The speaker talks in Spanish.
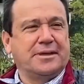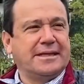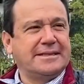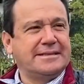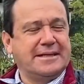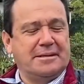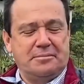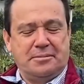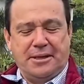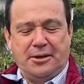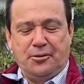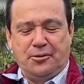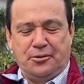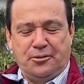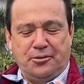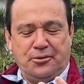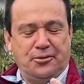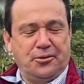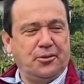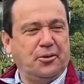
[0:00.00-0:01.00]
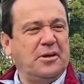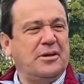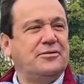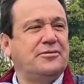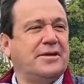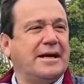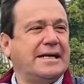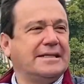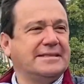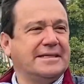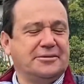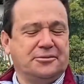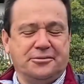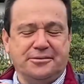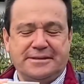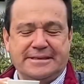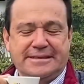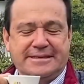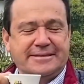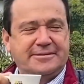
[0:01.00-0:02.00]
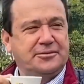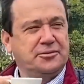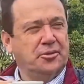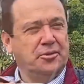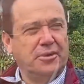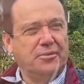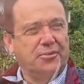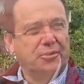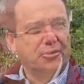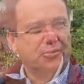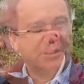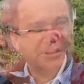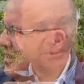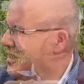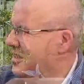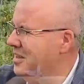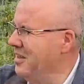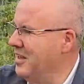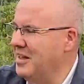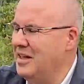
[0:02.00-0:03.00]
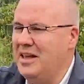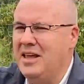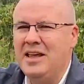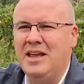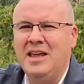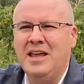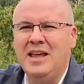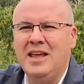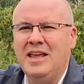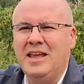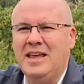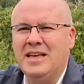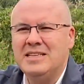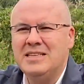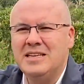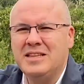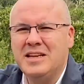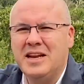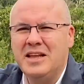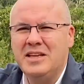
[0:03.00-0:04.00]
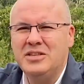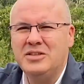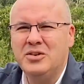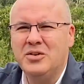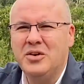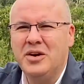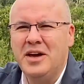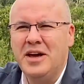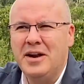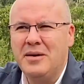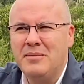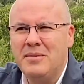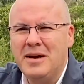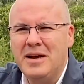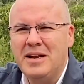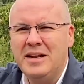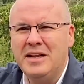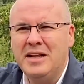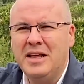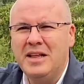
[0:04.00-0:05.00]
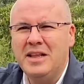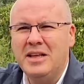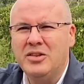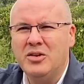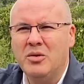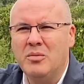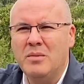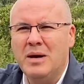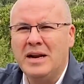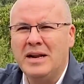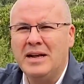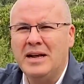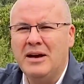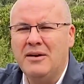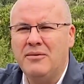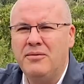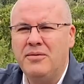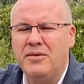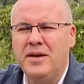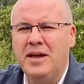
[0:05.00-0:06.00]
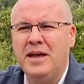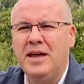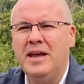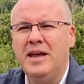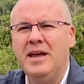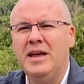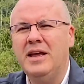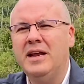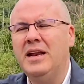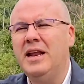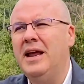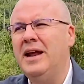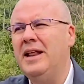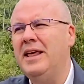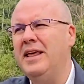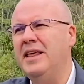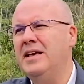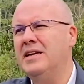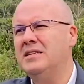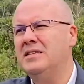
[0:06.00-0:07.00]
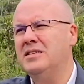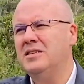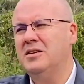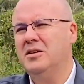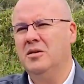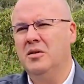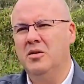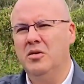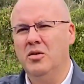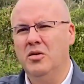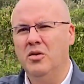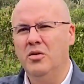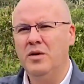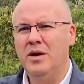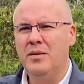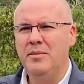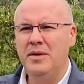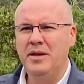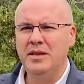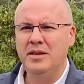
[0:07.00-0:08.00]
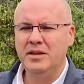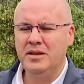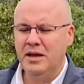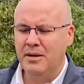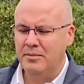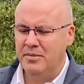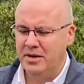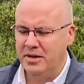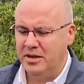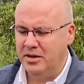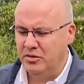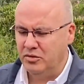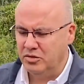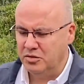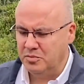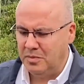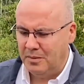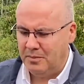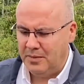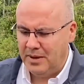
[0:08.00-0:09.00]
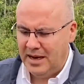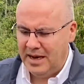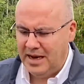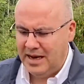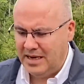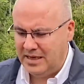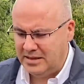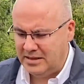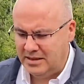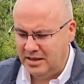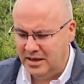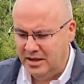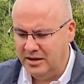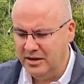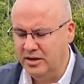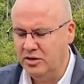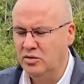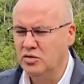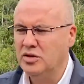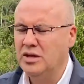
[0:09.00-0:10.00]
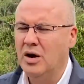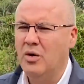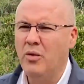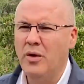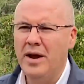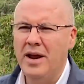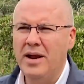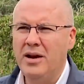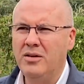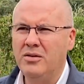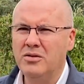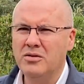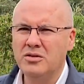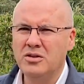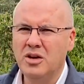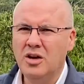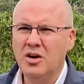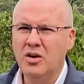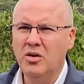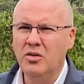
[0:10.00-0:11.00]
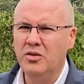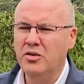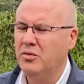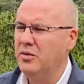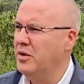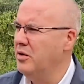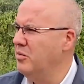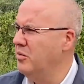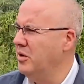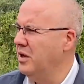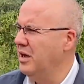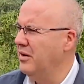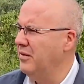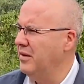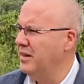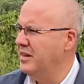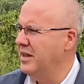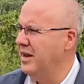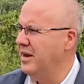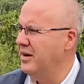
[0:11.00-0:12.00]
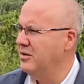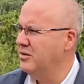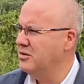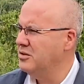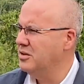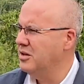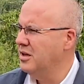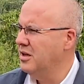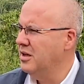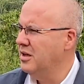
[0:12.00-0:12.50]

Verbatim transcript: siempre lo, lo, disfraza, entonces yo lo disfruto así, delicioso. Y, esa tradición, Germán, de tomar café, la heredas obviamente también de tus papás, de tus abuelos, o no fueron muy cafeteros.